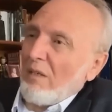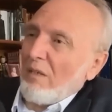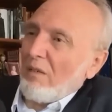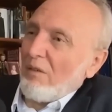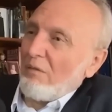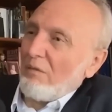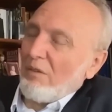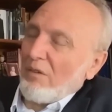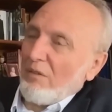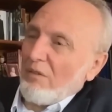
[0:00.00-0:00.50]

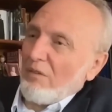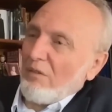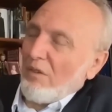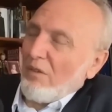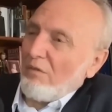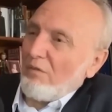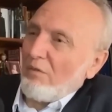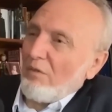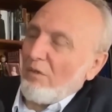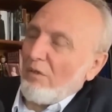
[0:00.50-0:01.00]
Wird es
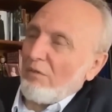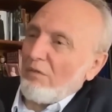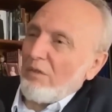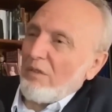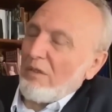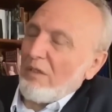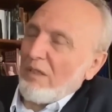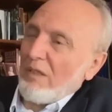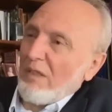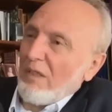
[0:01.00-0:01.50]
auch
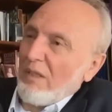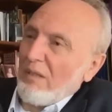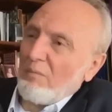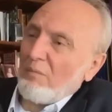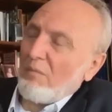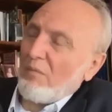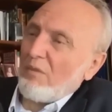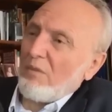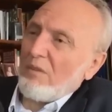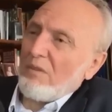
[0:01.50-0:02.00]
vorläufig nicht
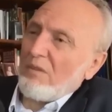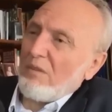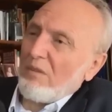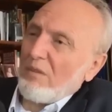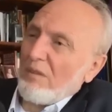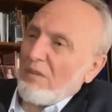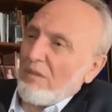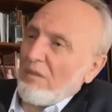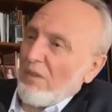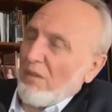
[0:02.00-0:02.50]
geben. Und
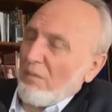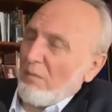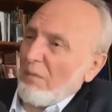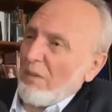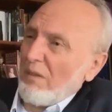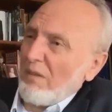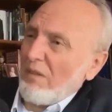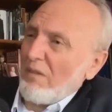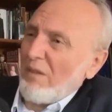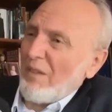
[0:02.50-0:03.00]
das
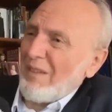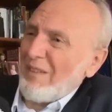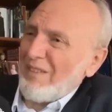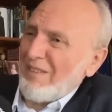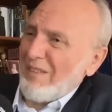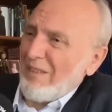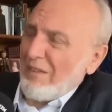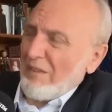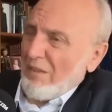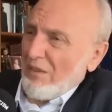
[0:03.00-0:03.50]
macht die Sache
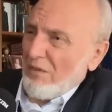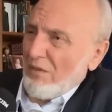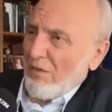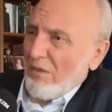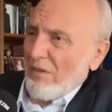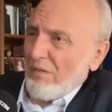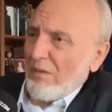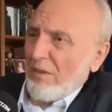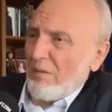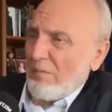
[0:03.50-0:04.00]
sehr, sehr
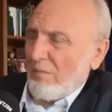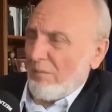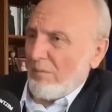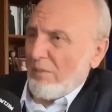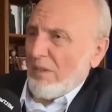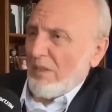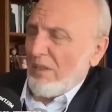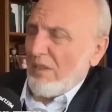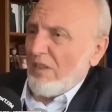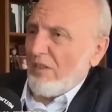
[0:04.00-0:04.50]
teuer. Wir haben
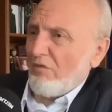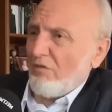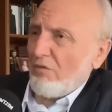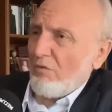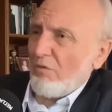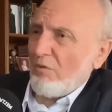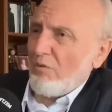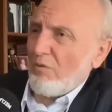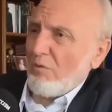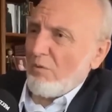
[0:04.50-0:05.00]

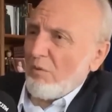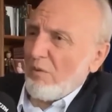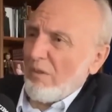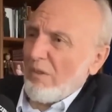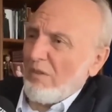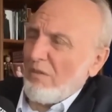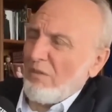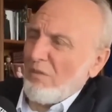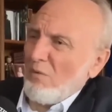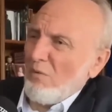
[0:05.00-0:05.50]
Parallelstrukturen
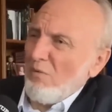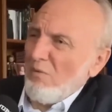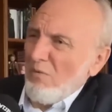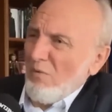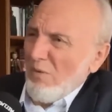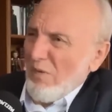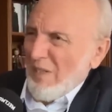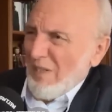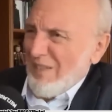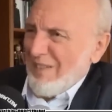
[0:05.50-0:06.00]
also
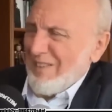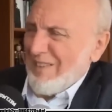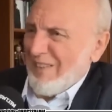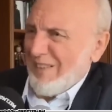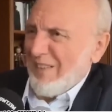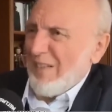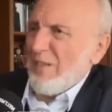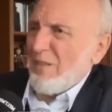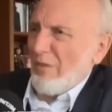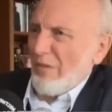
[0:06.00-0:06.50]
hohe
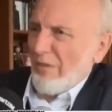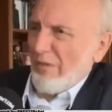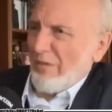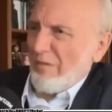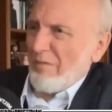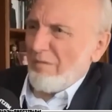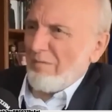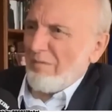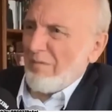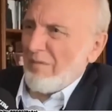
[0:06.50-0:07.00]

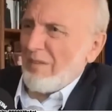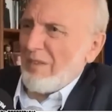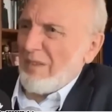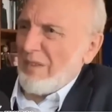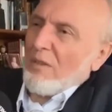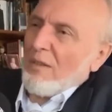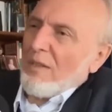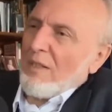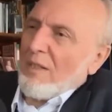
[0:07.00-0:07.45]
Energiekosten. Ne?